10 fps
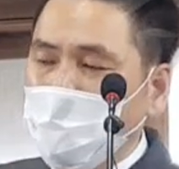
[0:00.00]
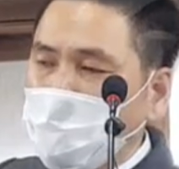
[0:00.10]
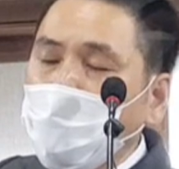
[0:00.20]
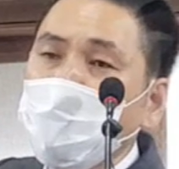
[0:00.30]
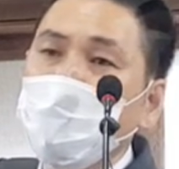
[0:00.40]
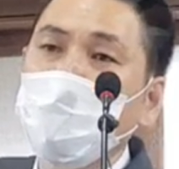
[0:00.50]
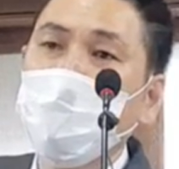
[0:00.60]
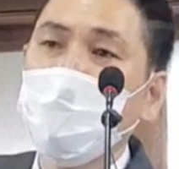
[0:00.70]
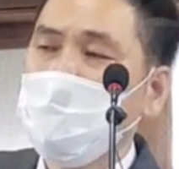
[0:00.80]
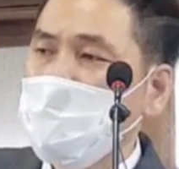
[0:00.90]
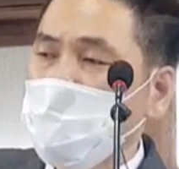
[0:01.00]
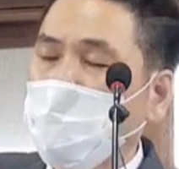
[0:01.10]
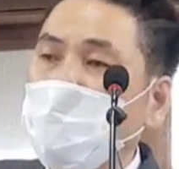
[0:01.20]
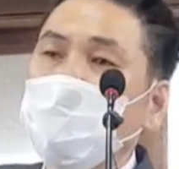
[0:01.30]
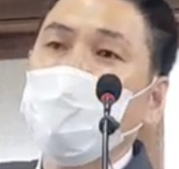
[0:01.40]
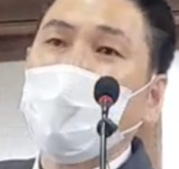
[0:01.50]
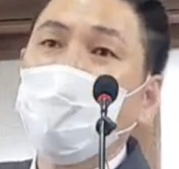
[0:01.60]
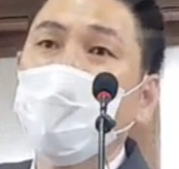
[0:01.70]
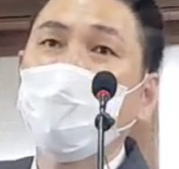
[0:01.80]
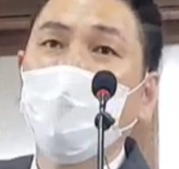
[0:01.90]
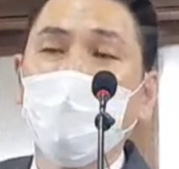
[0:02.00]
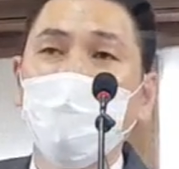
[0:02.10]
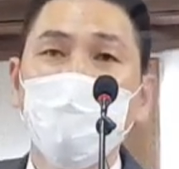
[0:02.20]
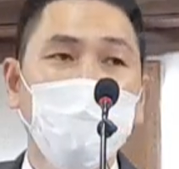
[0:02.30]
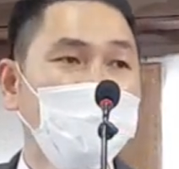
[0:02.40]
손주들을 무엇을 사줄 때